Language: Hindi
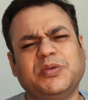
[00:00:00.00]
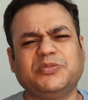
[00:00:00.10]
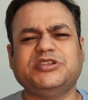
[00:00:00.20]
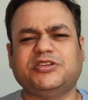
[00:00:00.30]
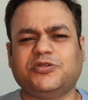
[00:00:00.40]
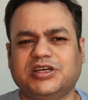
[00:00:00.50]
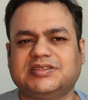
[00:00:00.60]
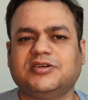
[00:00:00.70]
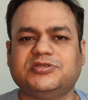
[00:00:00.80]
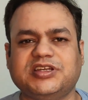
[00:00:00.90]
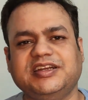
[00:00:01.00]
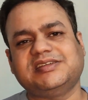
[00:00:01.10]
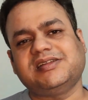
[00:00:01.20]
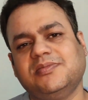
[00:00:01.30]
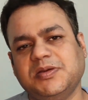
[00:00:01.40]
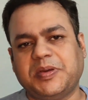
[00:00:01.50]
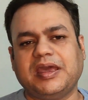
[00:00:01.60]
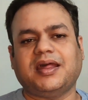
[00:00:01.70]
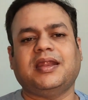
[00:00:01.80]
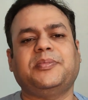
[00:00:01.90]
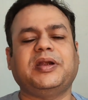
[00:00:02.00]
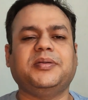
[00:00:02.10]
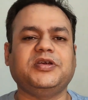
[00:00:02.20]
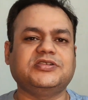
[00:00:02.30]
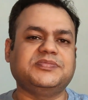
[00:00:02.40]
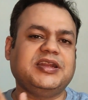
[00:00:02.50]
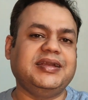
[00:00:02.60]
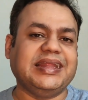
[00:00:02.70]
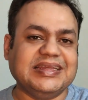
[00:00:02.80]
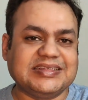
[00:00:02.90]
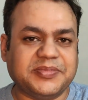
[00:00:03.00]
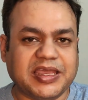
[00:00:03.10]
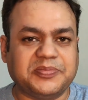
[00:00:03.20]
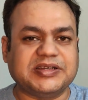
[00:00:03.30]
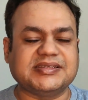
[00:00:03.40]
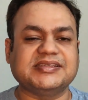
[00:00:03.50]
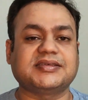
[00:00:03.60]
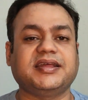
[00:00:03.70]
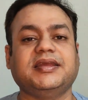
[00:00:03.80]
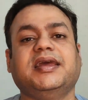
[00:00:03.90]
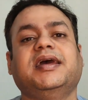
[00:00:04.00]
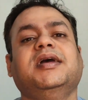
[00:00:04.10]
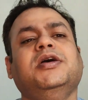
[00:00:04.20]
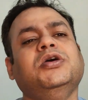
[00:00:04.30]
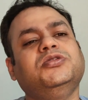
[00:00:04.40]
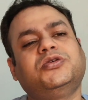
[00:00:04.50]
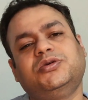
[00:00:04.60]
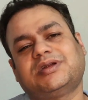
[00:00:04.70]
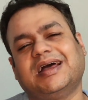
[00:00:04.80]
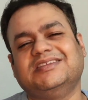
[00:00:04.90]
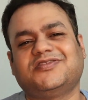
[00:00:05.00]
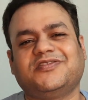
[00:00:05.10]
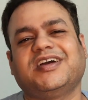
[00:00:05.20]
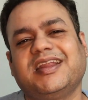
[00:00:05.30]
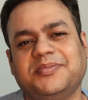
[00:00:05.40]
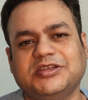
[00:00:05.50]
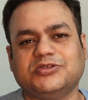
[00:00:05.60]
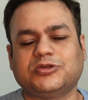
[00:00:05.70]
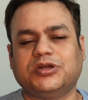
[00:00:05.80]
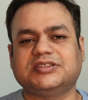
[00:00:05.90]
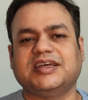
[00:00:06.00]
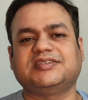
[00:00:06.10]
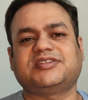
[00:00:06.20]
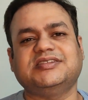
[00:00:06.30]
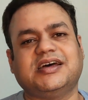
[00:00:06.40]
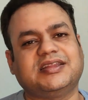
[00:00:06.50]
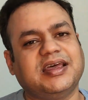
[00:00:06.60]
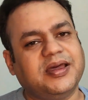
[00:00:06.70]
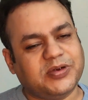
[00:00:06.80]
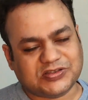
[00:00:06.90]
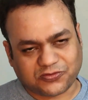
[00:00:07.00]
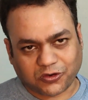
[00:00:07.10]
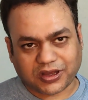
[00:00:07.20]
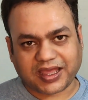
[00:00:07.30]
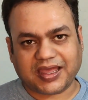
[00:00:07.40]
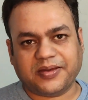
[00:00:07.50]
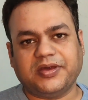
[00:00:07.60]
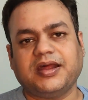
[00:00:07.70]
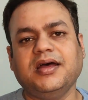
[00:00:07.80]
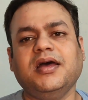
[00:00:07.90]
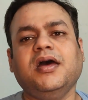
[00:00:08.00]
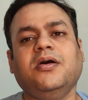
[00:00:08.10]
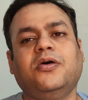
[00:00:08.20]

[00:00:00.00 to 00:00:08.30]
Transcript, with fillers: उसमें मुझे थोड़ा सा कुछ एडिशनल भी पे करना पड़ा बिकॉज मैंने दिल्ली से बाइक परचेज करी है तो ट्रांसफर वगैरह में जो थोड़ा सा एक्स्ट्रा जाता है बस वो गया है मेरा